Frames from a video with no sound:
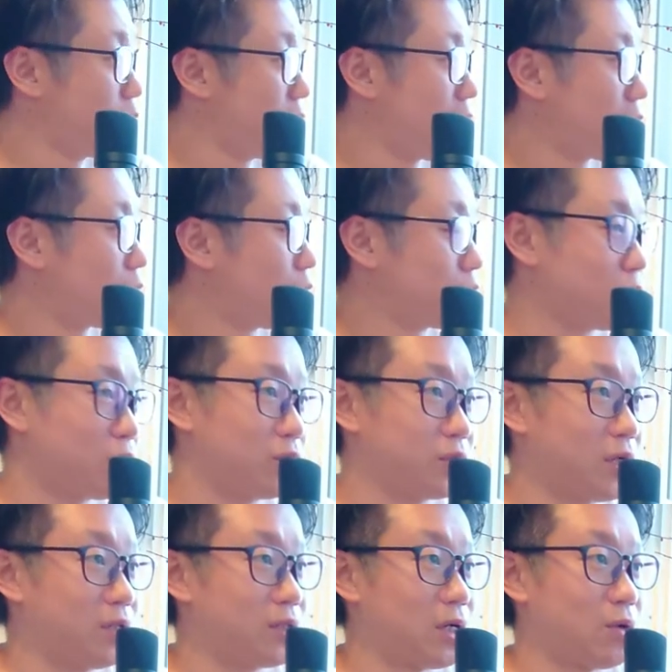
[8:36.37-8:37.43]
今この
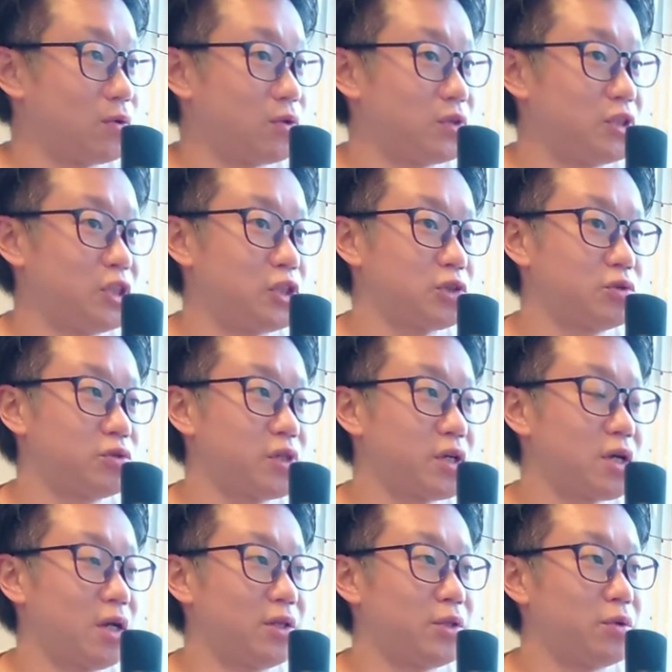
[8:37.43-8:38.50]
なんだこの自粛
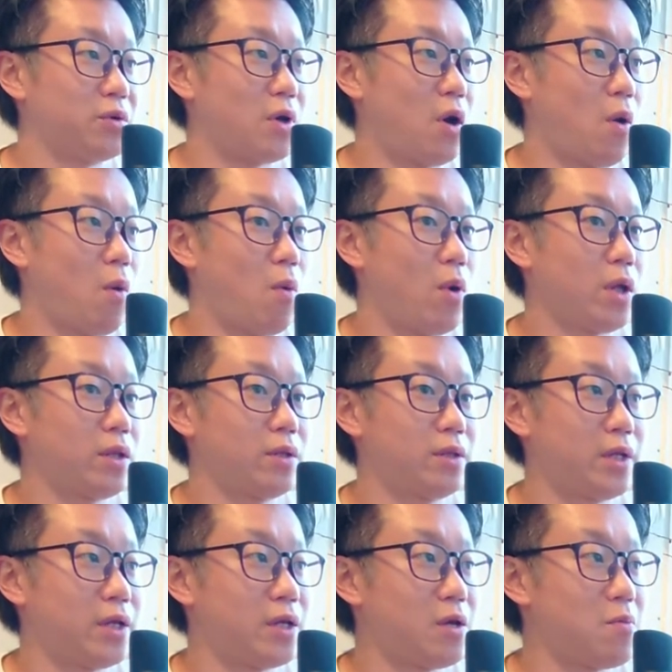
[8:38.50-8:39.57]
期間っていうのが終
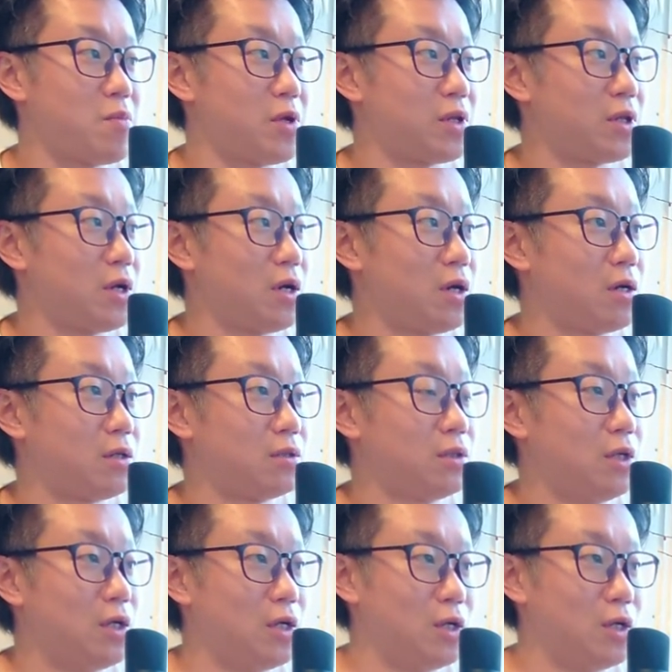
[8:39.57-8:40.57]
わってみんな